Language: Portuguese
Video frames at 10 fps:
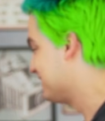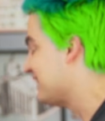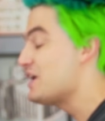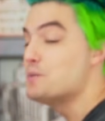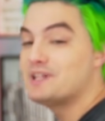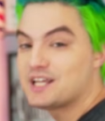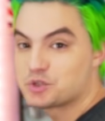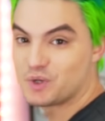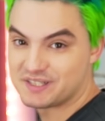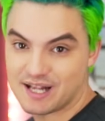Nenhuma das
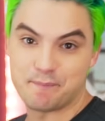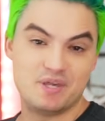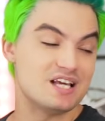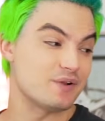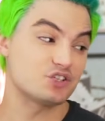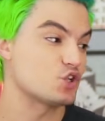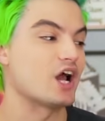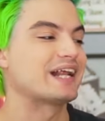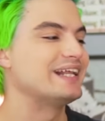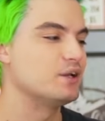duas sabia, não é
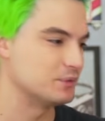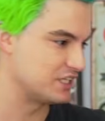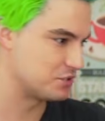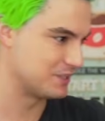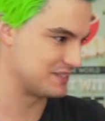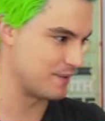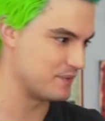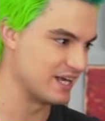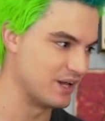só que nenhuma das duas sabia,